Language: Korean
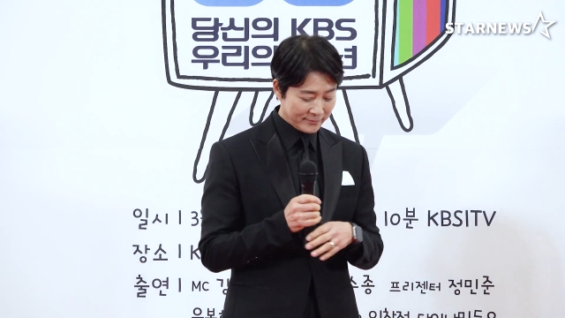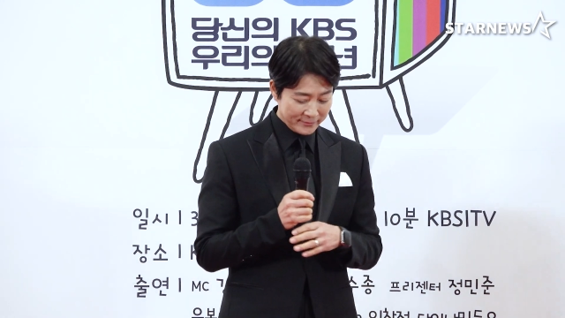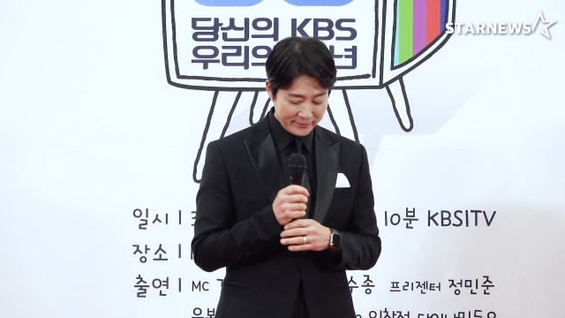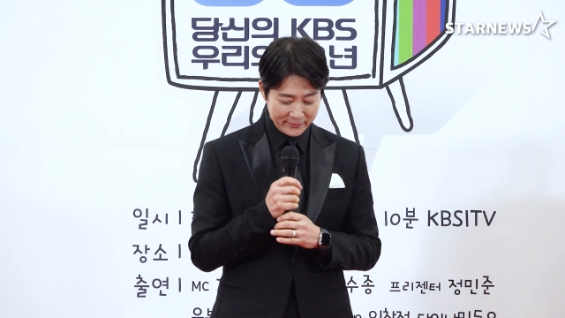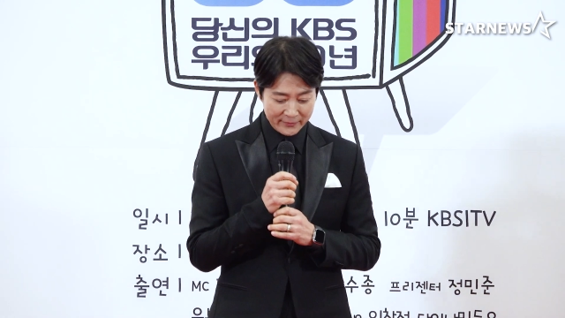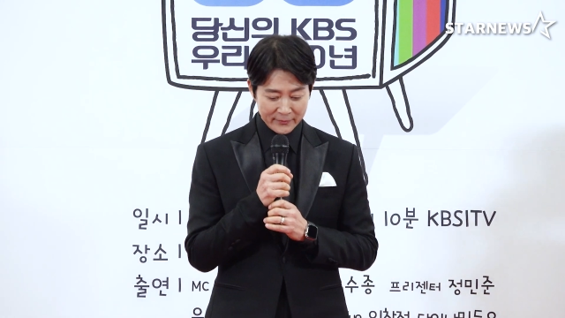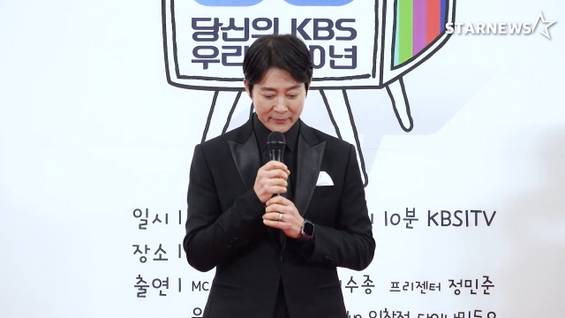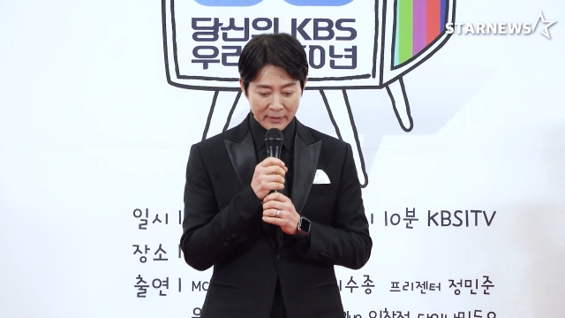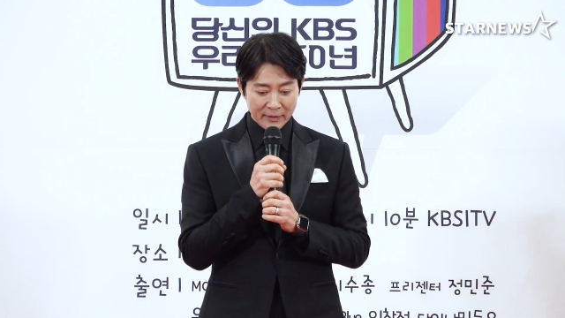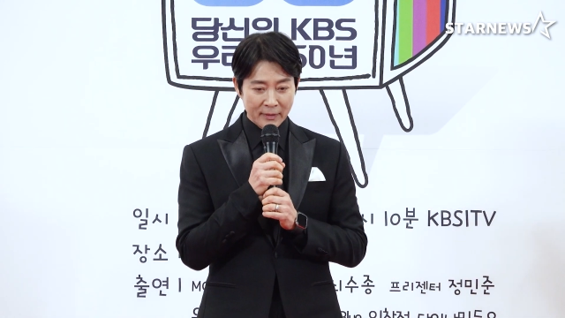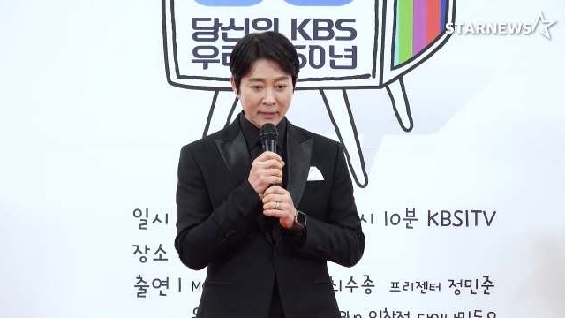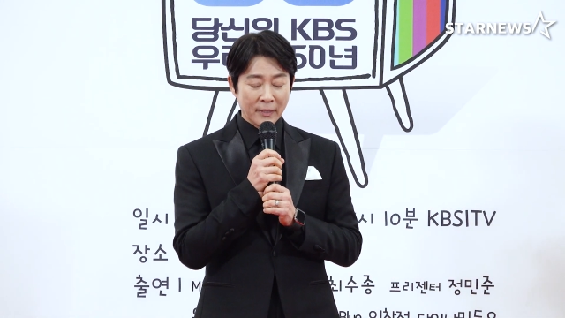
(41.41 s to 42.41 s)
부탁드릴게요.
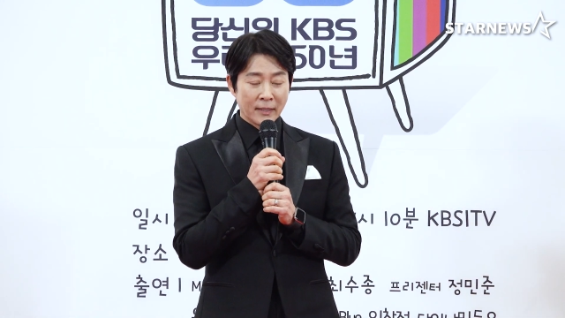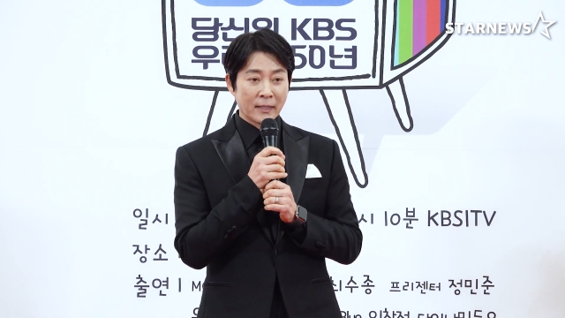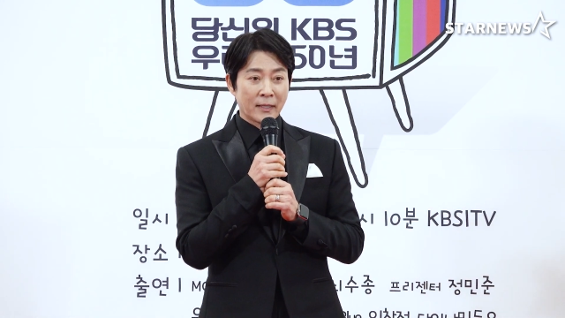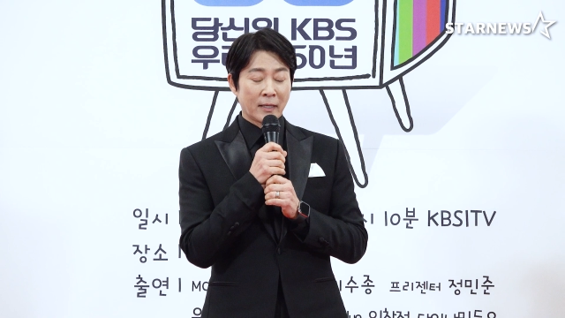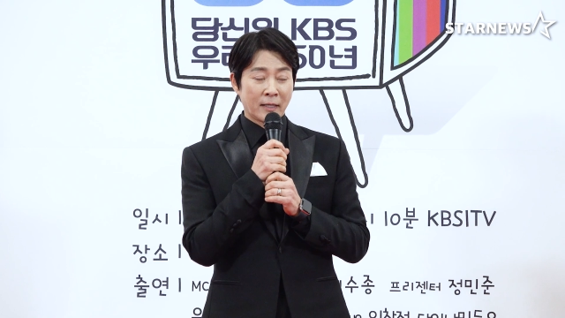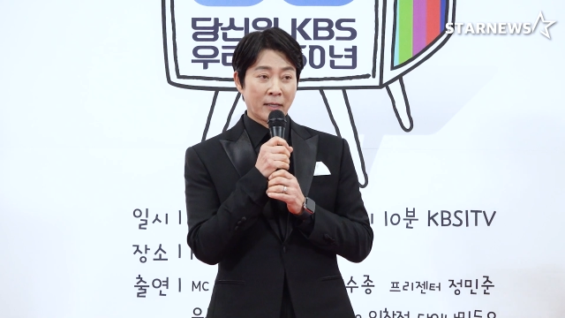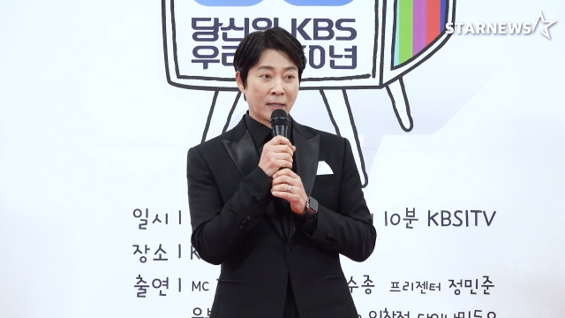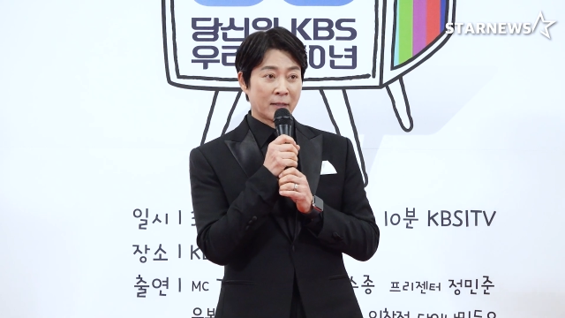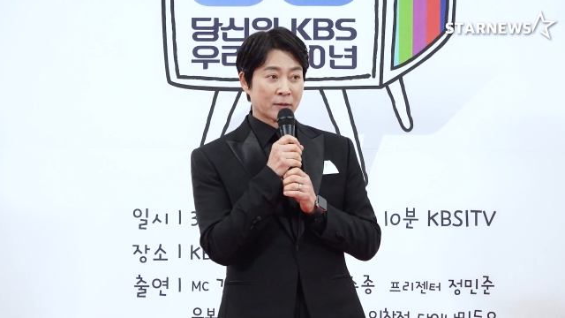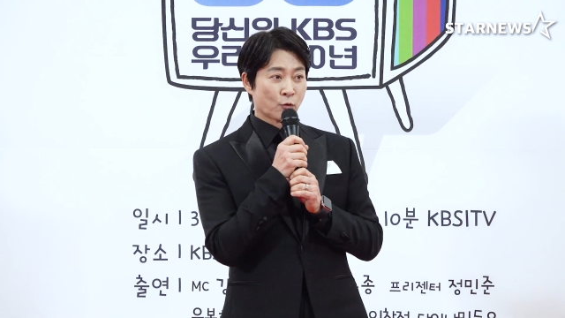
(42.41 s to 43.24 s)
어,